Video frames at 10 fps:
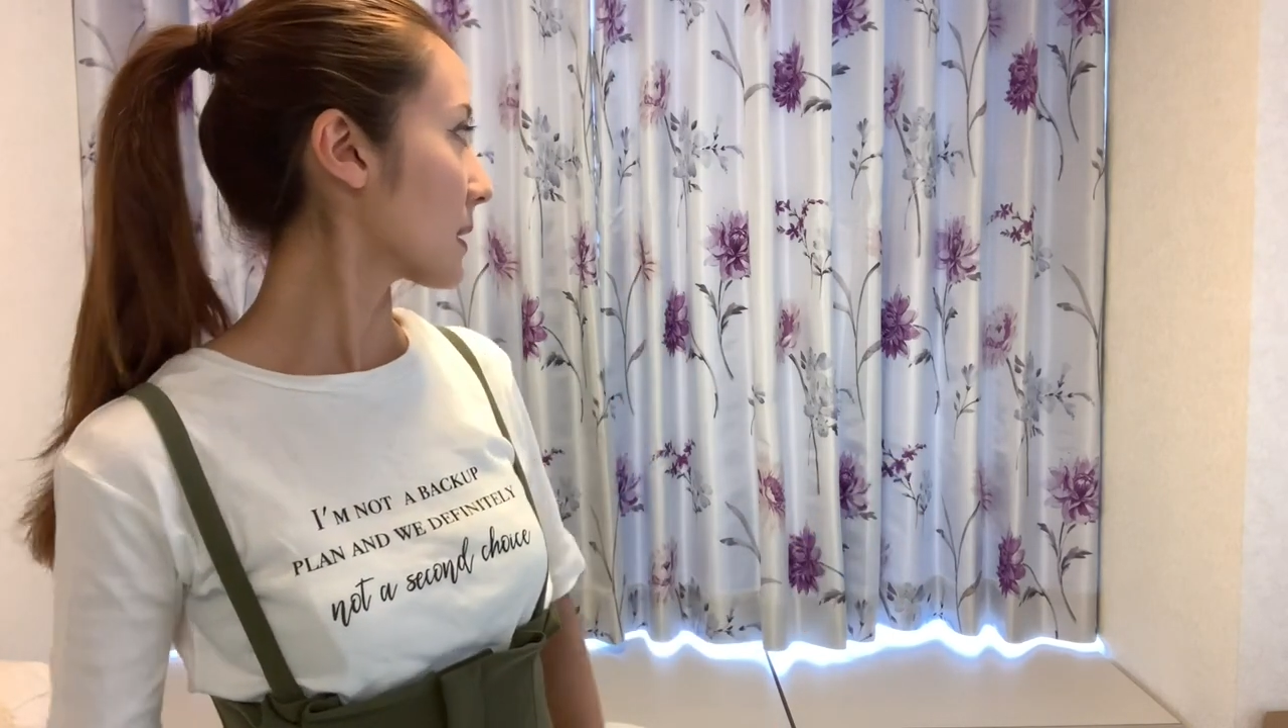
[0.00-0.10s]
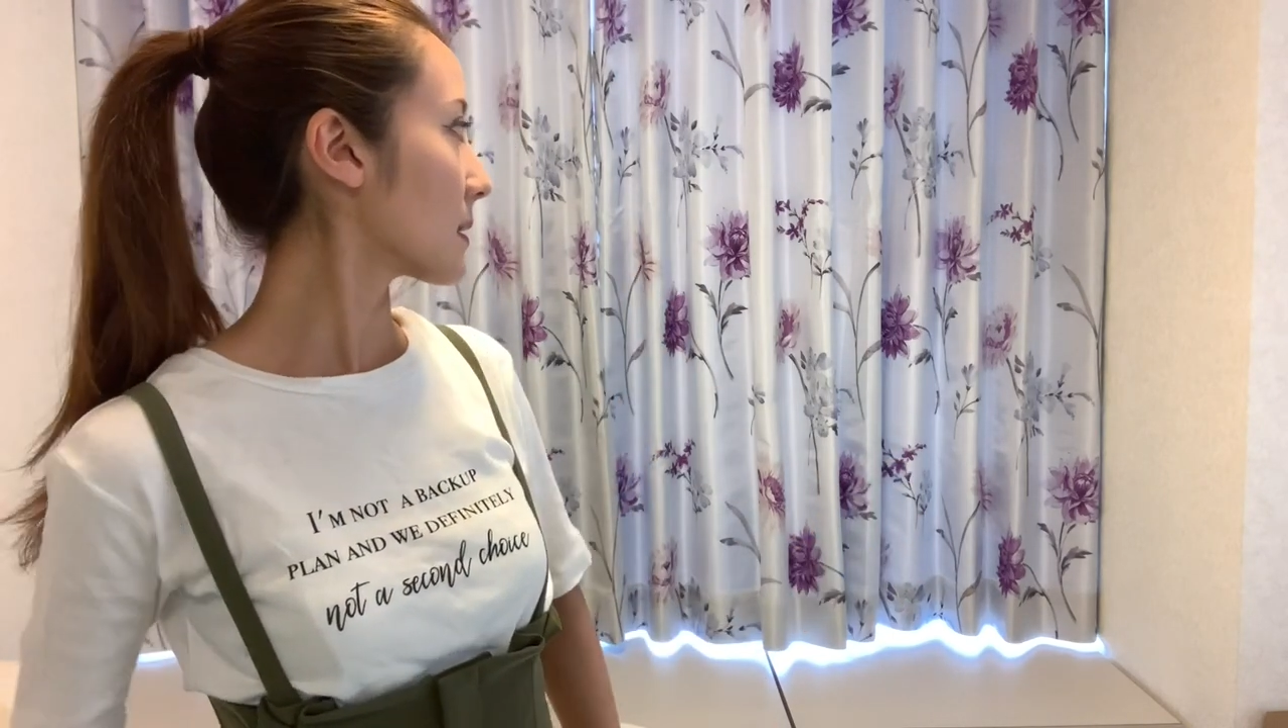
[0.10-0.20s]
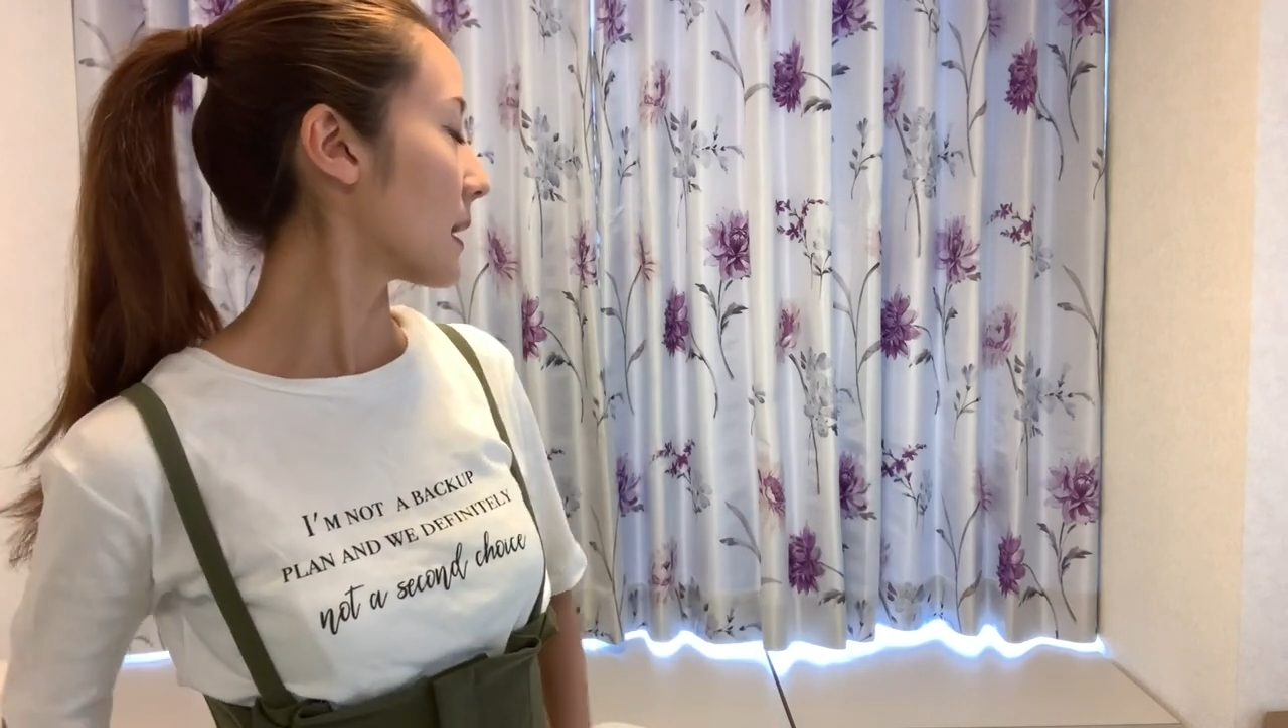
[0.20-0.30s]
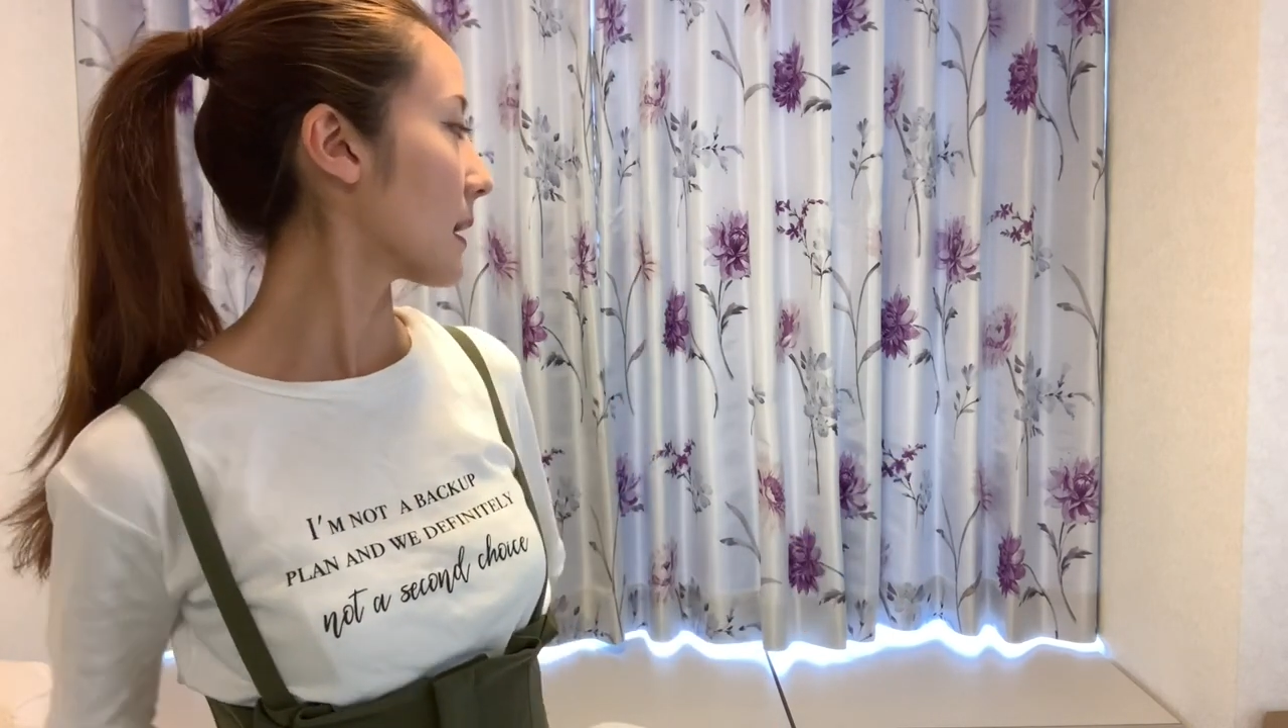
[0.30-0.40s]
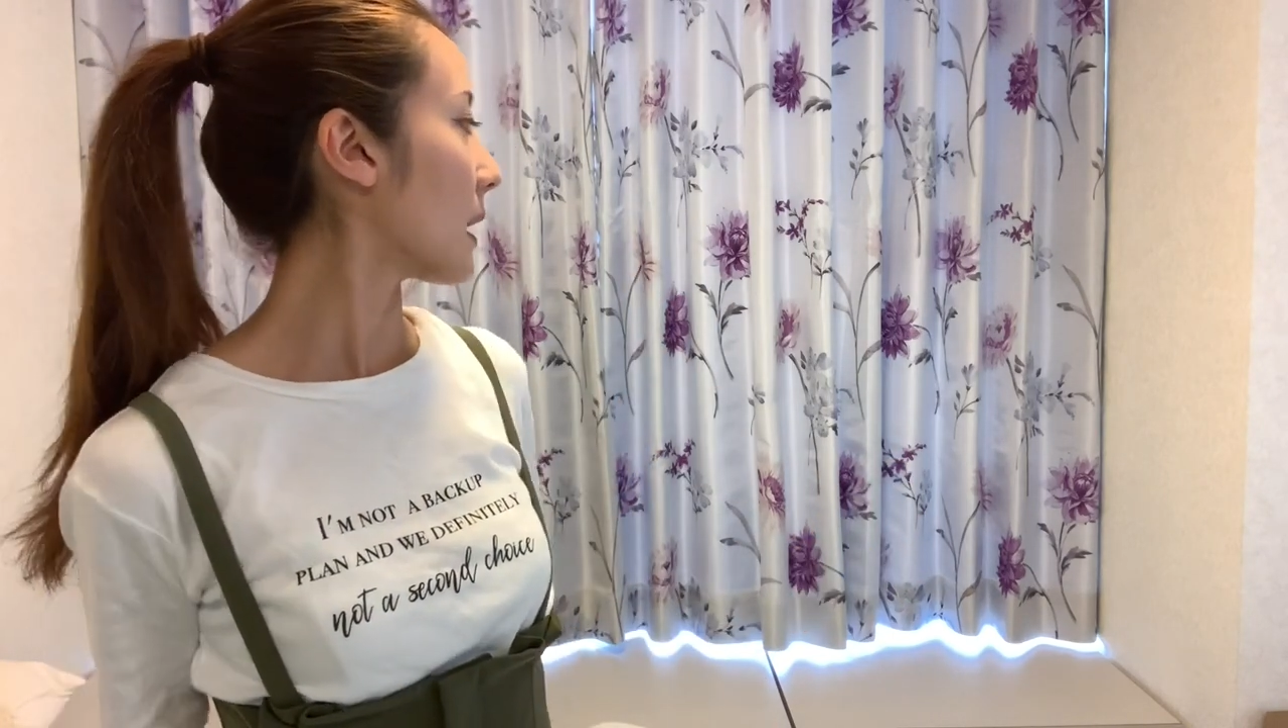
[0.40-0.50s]
沢
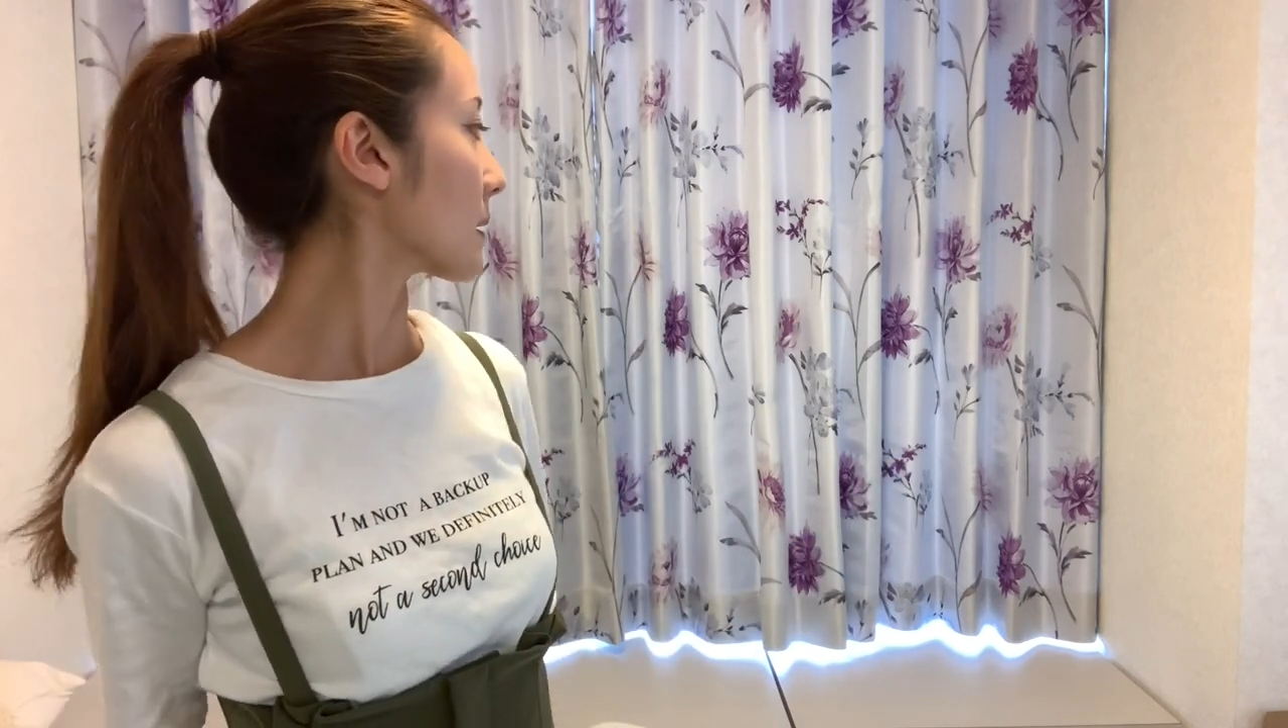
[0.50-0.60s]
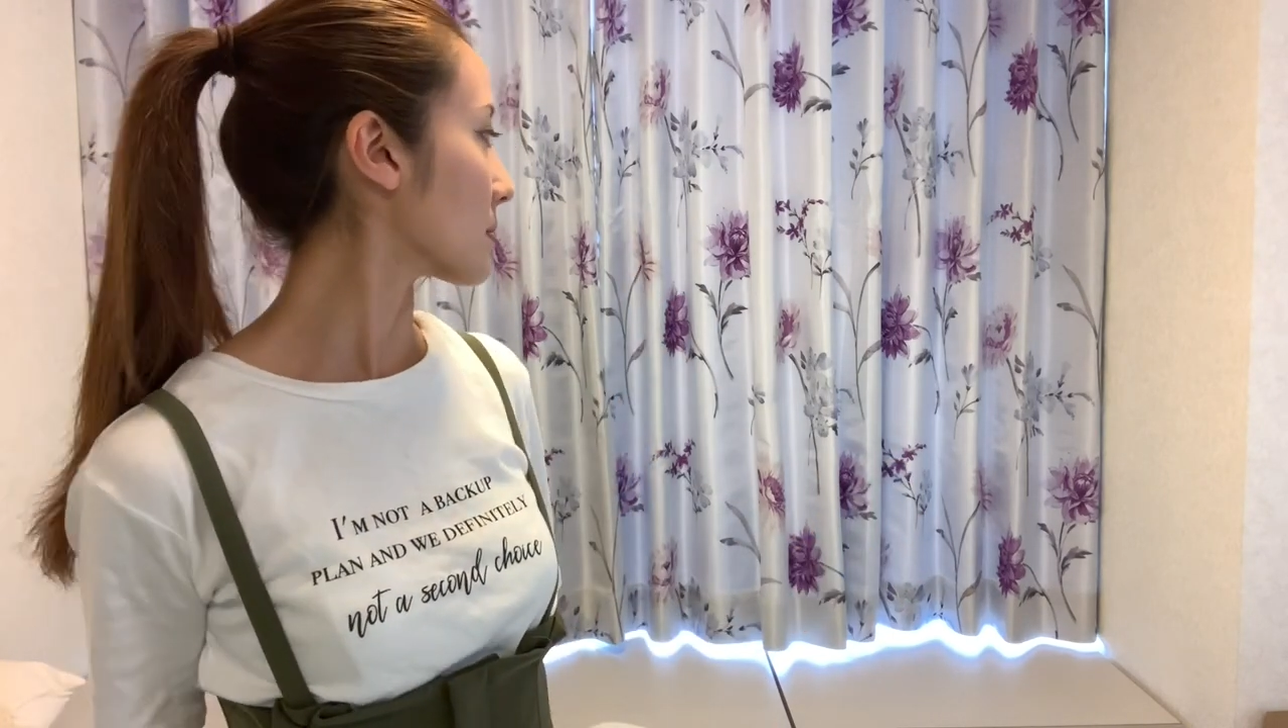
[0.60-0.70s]
感が